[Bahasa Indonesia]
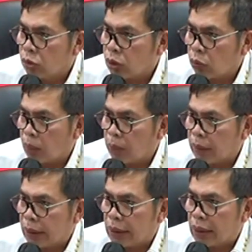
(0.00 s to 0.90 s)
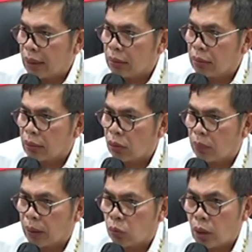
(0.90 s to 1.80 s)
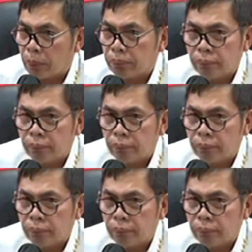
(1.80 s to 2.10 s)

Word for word: 183, 18 KUHAP